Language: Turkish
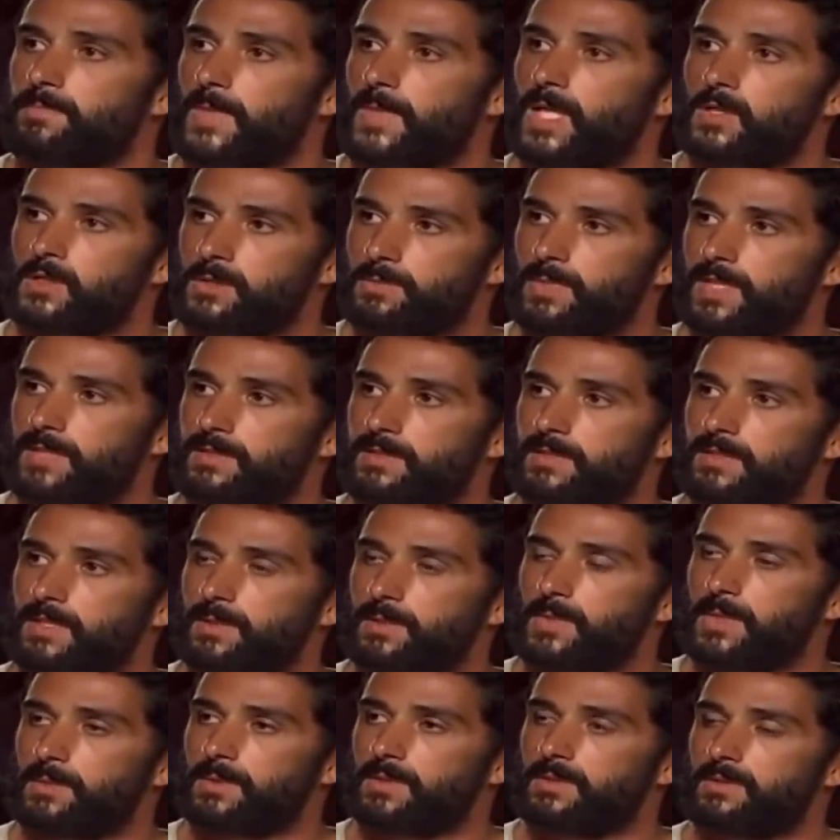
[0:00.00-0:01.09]
Daha önce
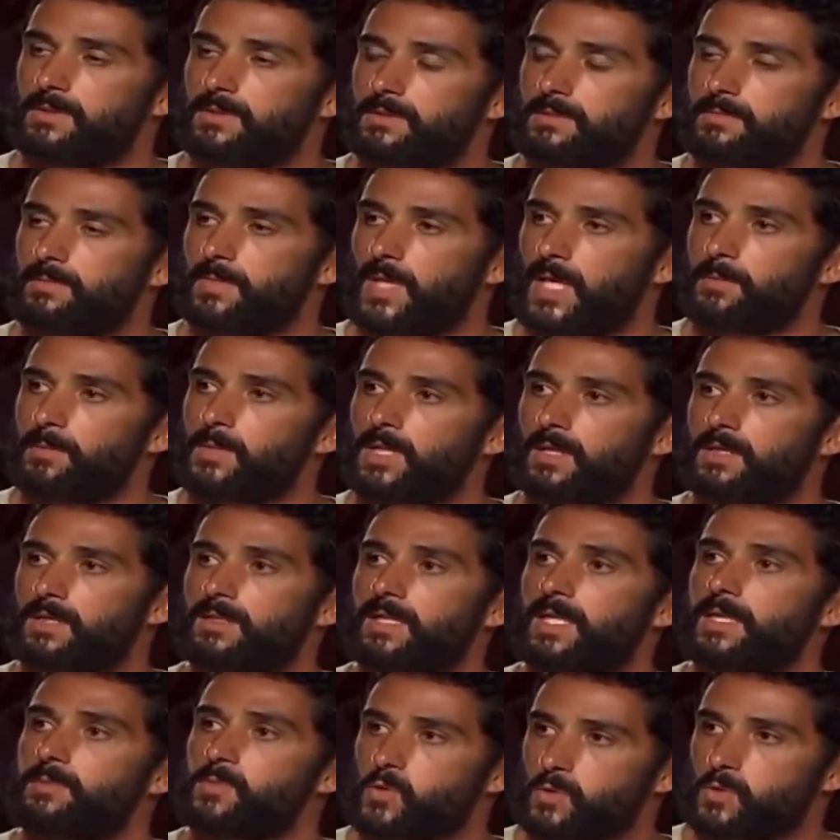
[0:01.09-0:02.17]
bahsettiğim gibi. Hem
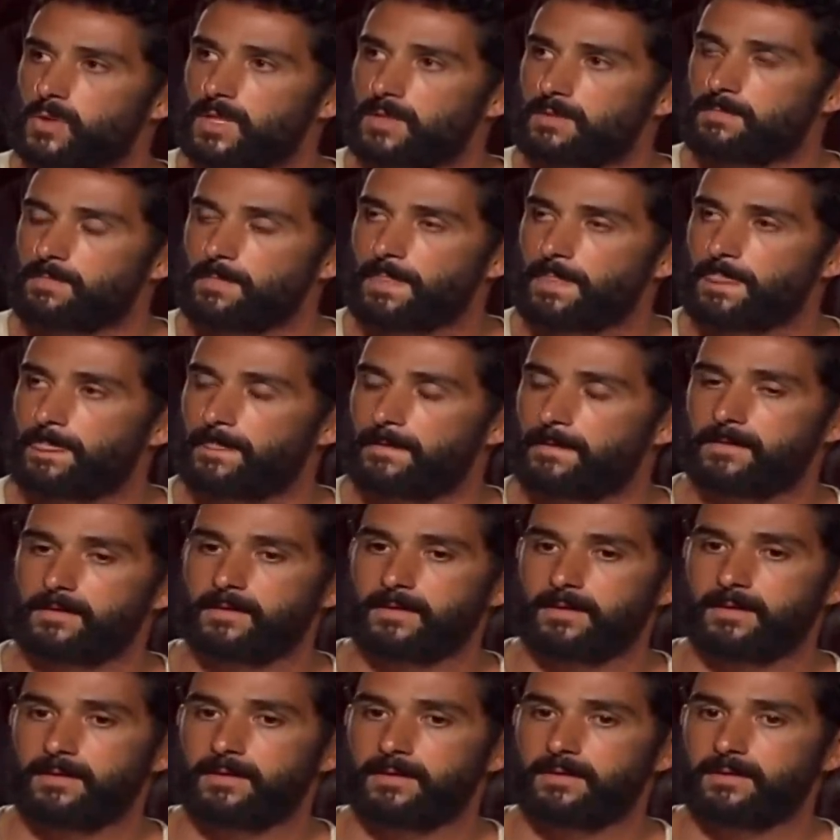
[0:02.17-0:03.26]
karada hem suda.
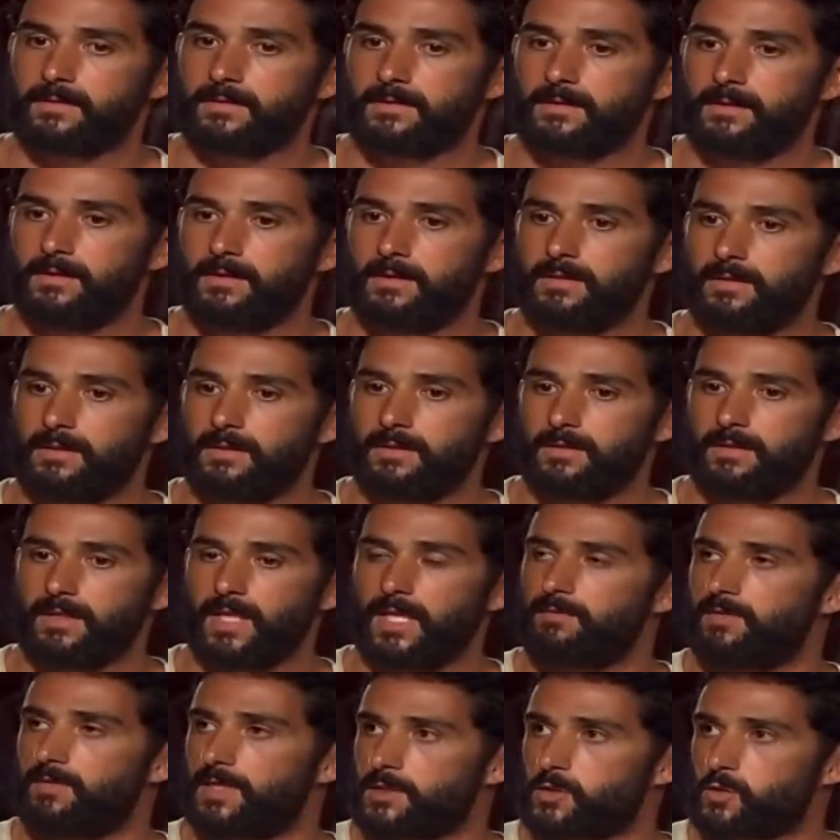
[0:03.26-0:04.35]
Ee,
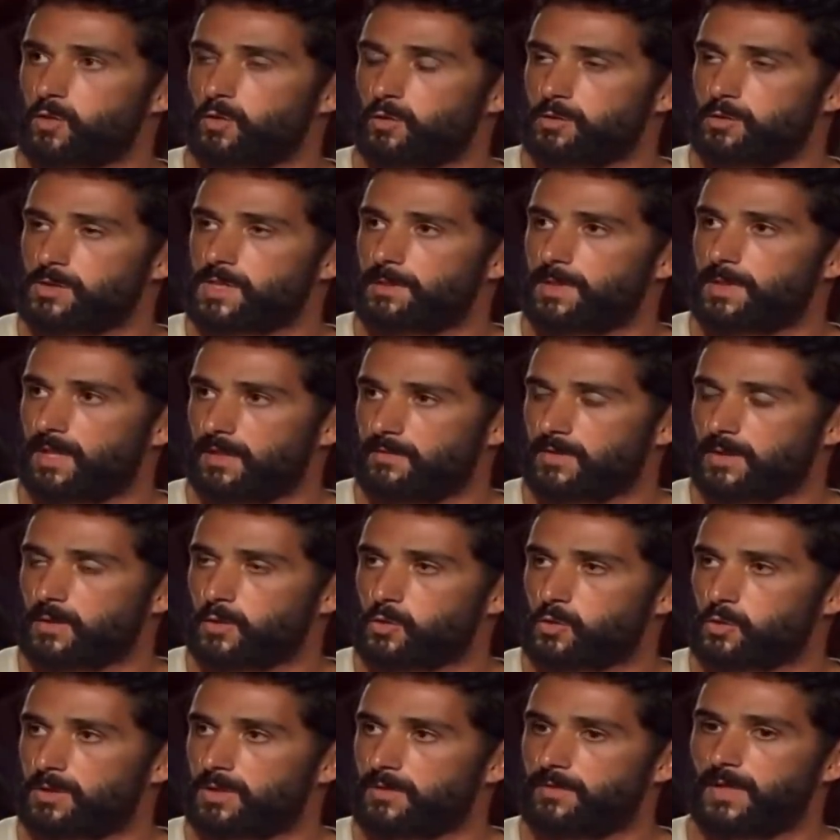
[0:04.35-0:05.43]
Elverişli olduğu zaman hava
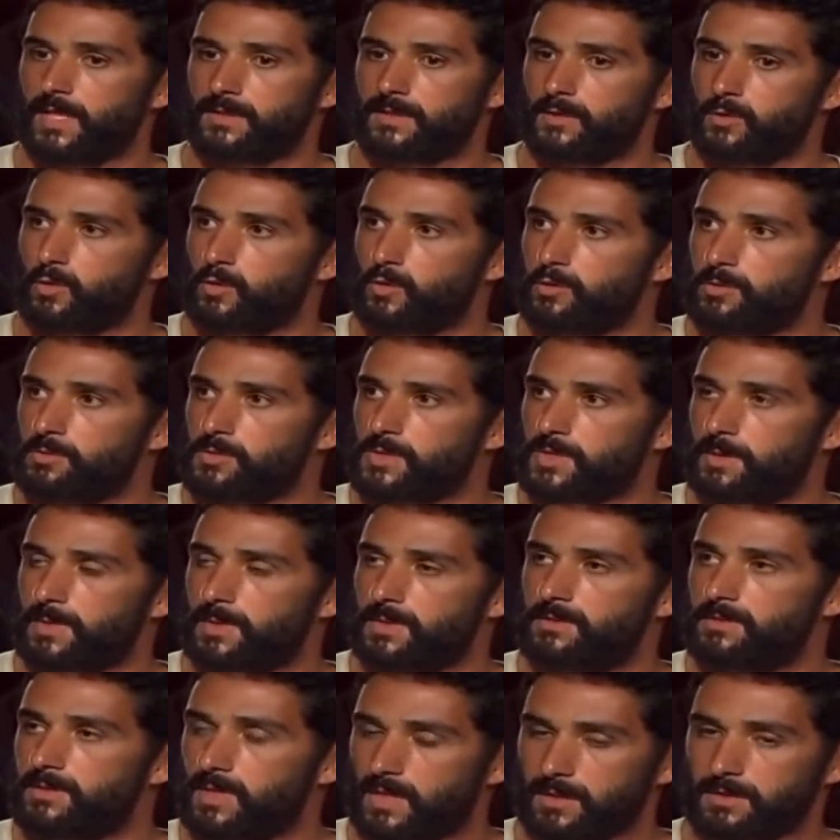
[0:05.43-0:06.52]
koşulları ve adada olduğumuz
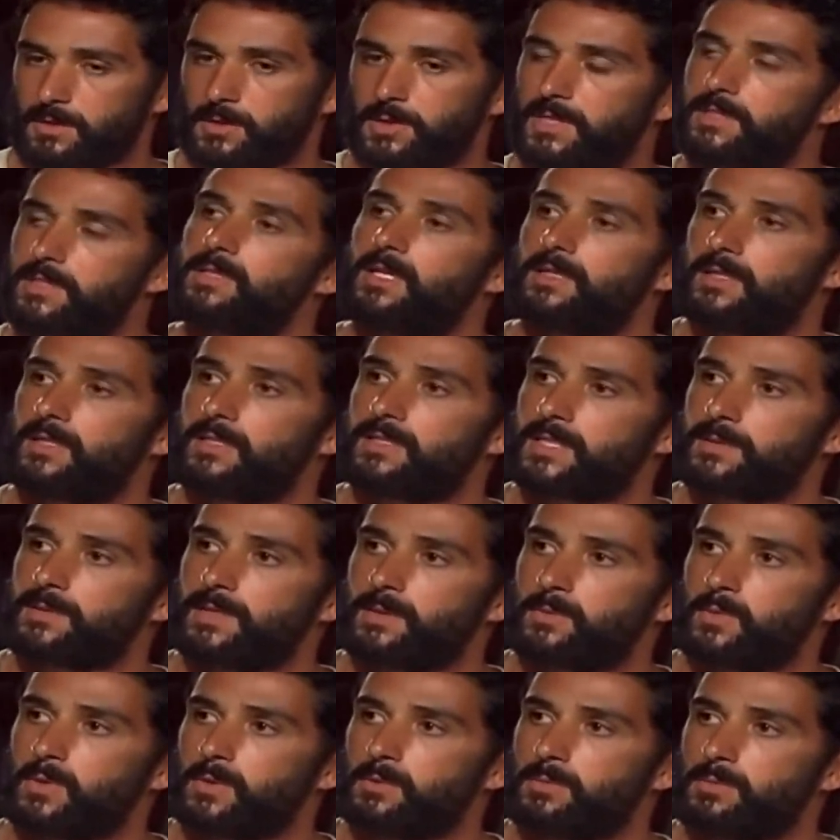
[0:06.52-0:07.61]
zaman yaklaşık iki saat antrenman
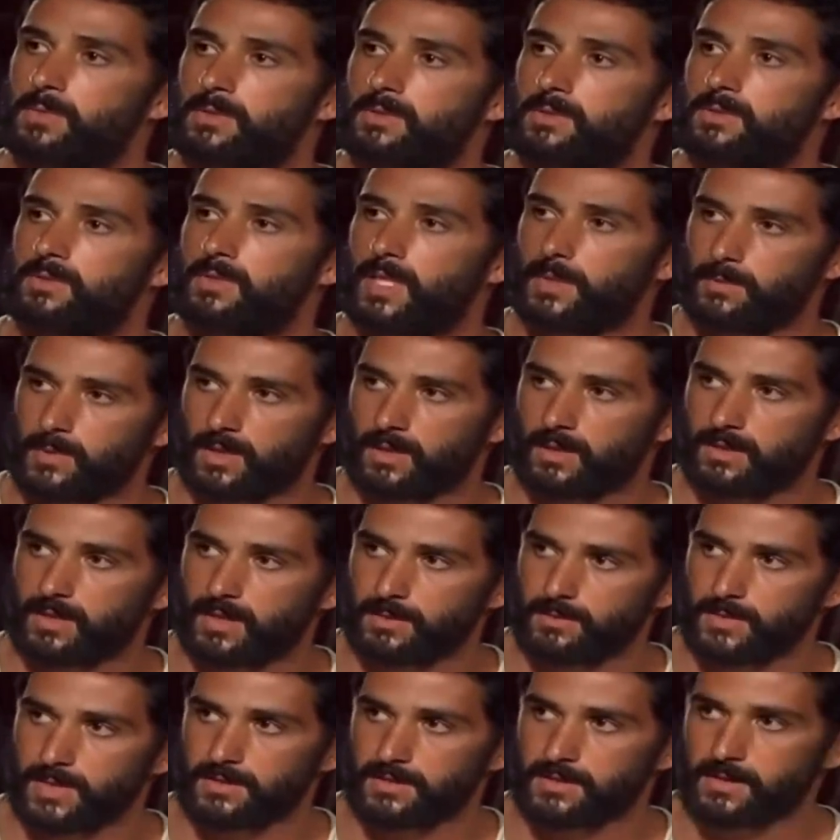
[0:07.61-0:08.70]
yapıyordum. Hem karada
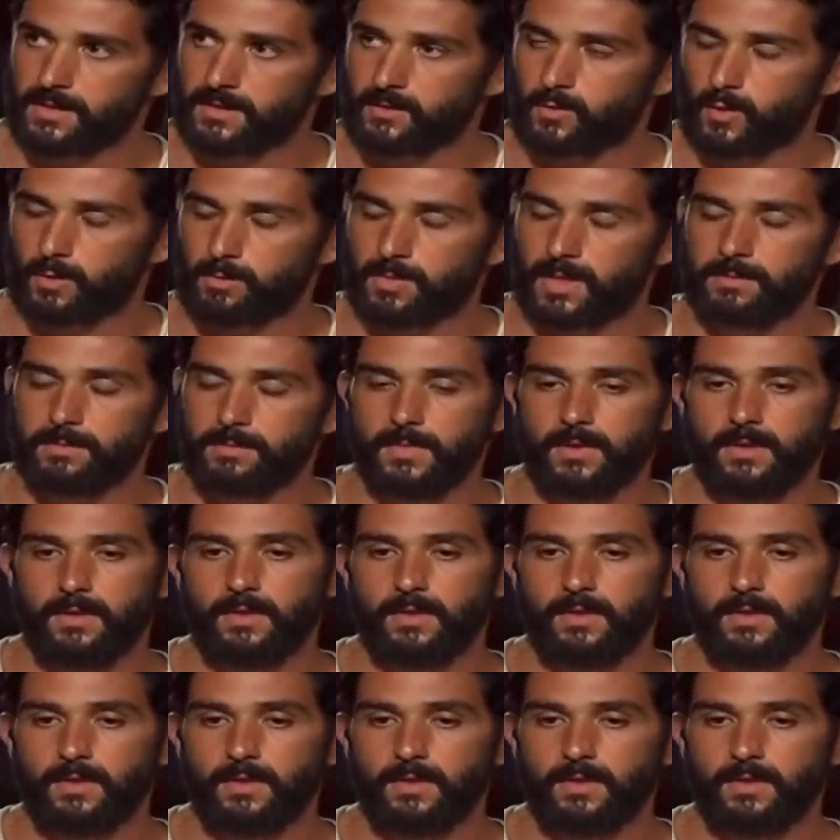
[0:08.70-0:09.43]
hem denizde toplam.